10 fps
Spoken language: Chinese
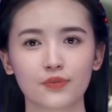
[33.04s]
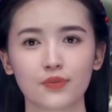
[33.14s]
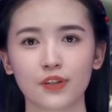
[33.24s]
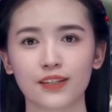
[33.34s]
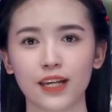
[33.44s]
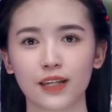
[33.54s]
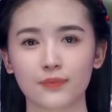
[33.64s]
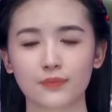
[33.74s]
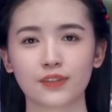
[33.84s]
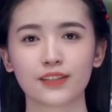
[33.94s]
装甲
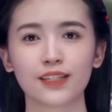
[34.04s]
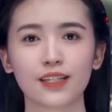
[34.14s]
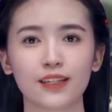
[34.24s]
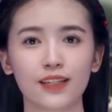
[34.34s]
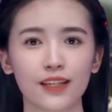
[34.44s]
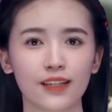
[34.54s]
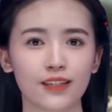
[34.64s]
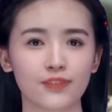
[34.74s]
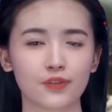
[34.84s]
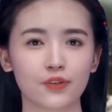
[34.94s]
步兵三个
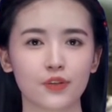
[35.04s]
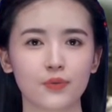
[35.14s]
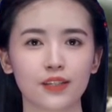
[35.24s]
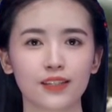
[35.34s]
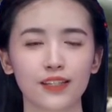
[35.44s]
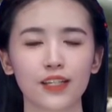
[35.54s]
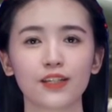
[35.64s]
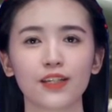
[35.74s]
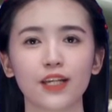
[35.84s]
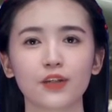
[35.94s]
连，装备三
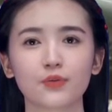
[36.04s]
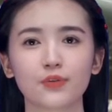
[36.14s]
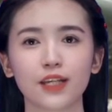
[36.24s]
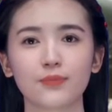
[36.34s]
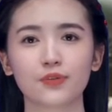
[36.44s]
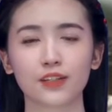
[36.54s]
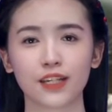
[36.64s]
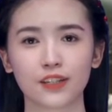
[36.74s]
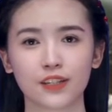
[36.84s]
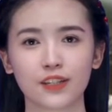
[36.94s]
十辆履带步
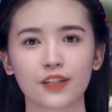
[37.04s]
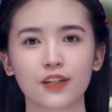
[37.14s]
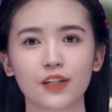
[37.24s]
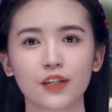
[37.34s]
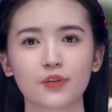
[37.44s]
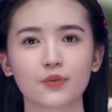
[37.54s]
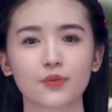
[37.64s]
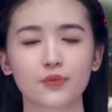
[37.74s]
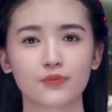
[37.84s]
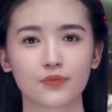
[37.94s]
战车，
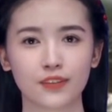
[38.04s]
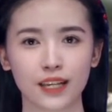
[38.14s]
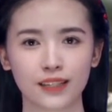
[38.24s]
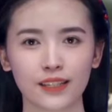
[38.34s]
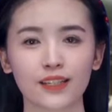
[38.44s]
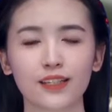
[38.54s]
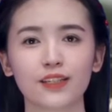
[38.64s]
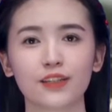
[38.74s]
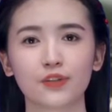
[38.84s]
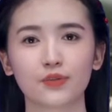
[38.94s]
对于复杂地
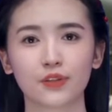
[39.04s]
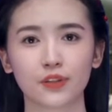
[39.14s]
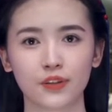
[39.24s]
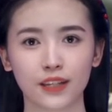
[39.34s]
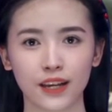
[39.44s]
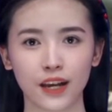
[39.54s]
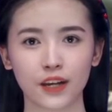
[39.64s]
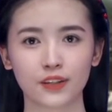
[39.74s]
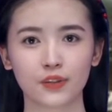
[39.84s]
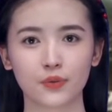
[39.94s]
形均有良
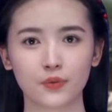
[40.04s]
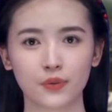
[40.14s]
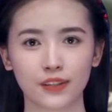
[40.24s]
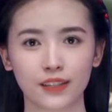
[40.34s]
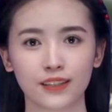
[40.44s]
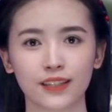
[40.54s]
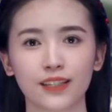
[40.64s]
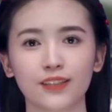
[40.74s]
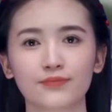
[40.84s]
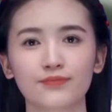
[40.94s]
好的通过能
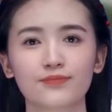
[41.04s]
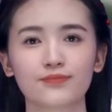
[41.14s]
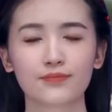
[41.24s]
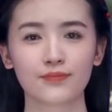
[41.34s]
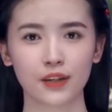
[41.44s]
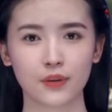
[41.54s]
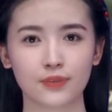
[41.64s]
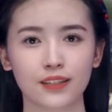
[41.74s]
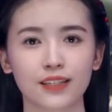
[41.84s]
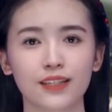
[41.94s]
力。炮
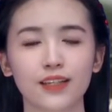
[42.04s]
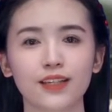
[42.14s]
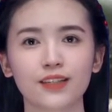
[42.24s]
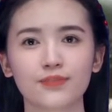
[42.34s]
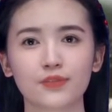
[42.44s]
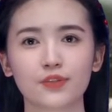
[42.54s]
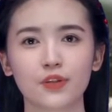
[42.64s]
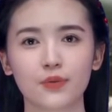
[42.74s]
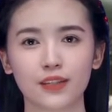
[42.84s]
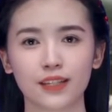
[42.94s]
兵一连，
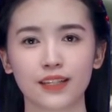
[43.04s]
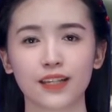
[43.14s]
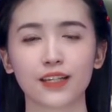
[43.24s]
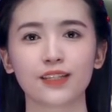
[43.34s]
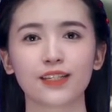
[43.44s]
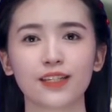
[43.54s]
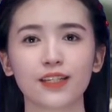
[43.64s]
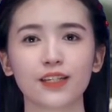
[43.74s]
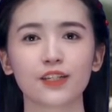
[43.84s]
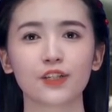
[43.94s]
装备一辆前
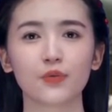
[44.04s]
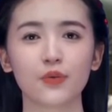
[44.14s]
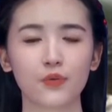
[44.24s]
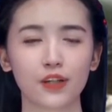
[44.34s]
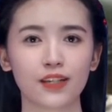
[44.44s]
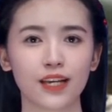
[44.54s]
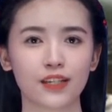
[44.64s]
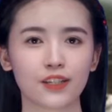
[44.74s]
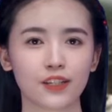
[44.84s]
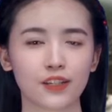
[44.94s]
沿指挥观
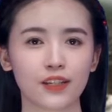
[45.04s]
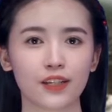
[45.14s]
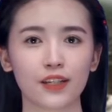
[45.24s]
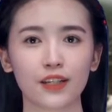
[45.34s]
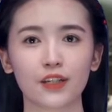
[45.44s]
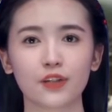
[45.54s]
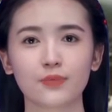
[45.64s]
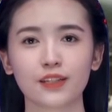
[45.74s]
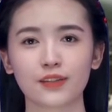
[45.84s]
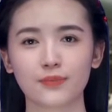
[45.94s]
察车，六
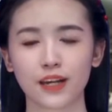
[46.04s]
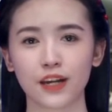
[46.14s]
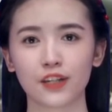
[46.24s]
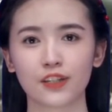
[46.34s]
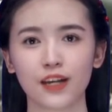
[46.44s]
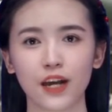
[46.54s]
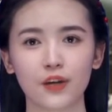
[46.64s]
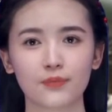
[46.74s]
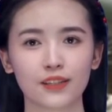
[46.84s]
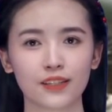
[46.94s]
门一百二十
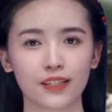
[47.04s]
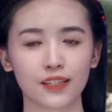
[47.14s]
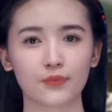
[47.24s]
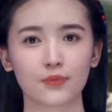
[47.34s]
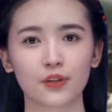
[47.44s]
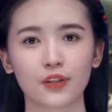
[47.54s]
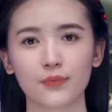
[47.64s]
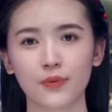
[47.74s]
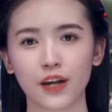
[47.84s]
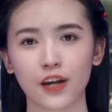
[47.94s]
毫米自行破
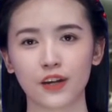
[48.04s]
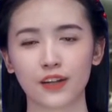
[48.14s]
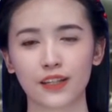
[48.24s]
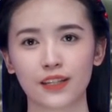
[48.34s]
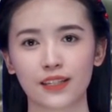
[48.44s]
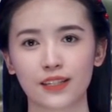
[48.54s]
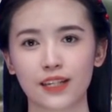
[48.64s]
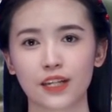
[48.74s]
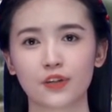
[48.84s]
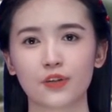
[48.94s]
榴炮，一
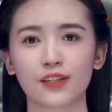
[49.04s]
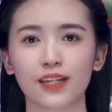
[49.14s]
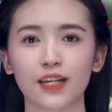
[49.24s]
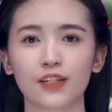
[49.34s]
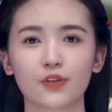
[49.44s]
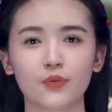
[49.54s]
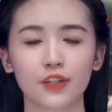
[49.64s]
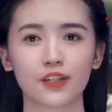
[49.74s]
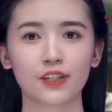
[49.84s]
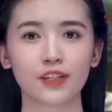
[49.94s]
辆装甲指
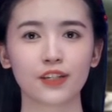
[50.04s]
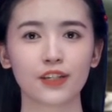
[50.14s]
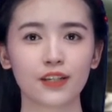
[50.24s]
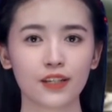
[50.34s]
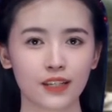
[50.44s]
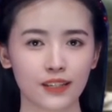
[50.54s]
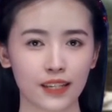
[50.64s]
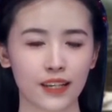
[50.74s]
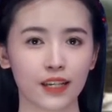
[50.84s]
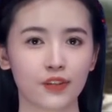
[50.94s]
挥车，
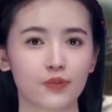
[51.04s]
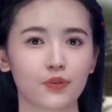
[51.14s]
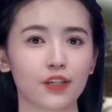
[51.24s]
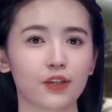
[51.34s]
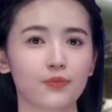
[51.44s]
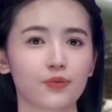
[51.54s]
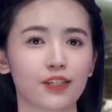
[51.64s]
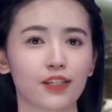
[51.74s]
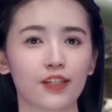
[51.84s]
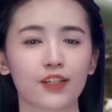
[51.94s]
三辆综合补
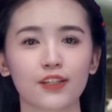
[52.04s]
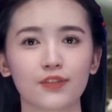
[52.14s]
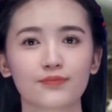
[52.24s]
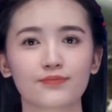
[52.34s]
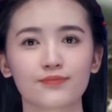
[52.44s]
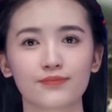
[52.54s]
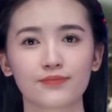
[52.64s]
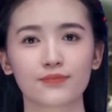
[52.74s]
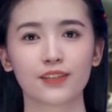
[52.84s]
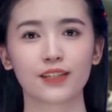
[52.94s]
给车，
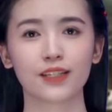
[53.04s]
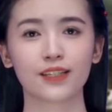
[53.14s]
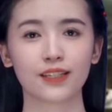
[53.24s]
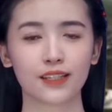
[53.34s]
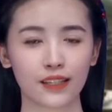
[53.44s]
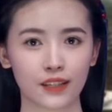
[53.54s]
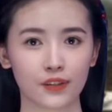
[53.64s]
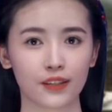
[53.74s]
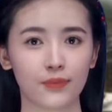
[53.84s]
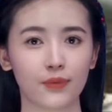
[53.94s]
一个自行
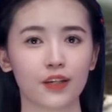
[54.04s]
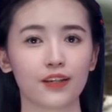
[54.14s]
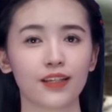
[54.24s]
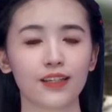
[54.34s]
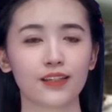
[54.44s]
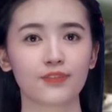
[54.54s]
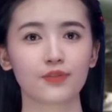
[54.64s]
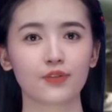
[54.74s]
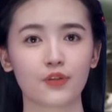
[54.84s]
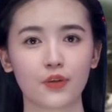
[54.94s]
榴弹炮连，
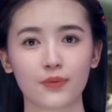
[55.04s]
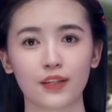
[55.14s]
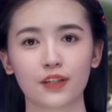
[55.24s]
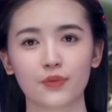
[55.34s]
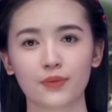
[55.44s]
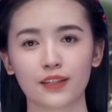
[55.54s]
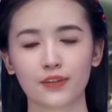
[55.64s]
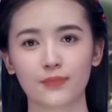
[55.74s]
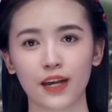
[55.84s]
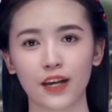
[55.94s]
装备六门
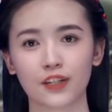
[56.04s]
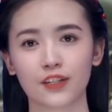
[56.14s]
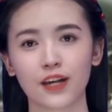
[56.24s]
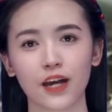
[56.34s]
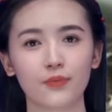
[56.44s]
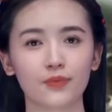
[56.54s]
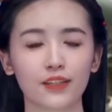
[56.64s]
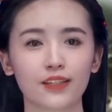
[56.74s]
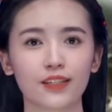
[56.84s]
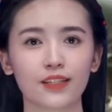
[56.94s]
一百二十毫
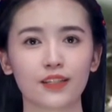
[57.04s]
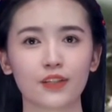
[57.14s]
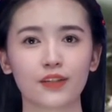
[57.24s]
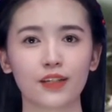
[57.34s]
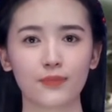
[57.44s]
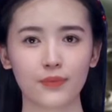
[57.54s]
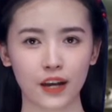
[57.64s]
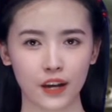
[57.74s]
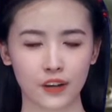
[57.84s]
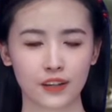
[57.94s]
米自行榴弹
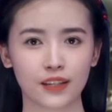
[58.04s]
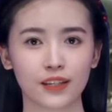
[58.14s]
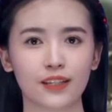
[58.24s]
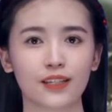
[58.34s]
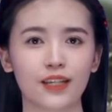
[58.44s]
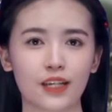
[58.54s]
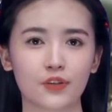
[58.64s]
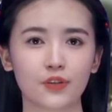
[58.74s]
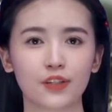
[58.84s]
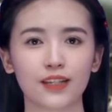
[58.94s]
炮。一
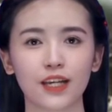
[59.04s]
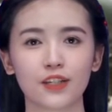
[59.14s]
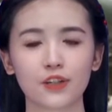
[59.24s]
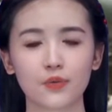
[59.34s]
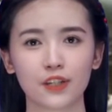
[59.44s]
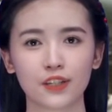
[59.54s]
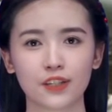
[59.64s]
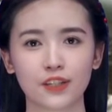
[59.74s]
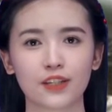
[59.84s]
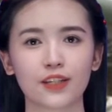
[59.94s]
辆装甲指挥
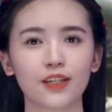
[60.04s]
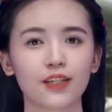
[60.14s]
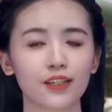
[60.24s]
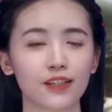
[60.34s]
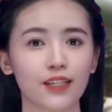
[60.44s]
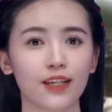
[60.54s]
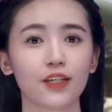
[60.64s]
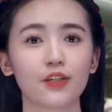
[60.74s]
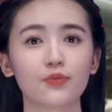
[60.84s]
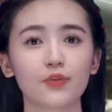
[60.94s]
车，三
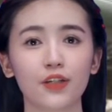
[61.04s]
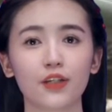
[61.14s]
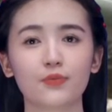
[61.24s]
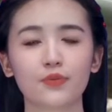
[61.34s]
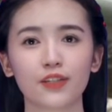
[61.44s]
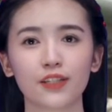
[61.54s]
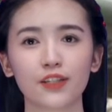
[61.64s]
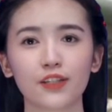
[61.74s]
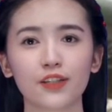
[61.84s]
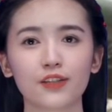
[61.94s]
辆综合补给
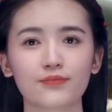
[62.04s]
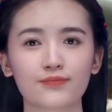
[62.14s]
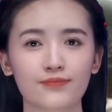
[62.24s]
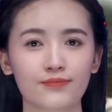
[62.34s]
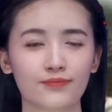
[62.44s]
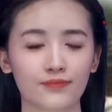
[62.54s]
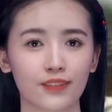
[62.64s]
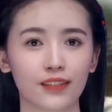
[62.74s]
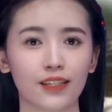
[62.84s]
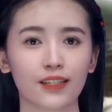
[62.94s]
车，
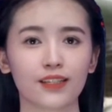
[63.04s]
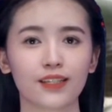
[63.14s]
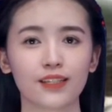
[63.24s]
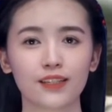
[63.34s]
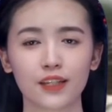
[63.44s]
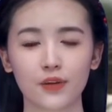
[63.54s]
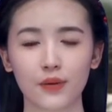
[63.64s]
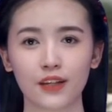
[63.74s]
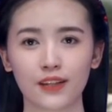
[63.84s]
一个自行高炮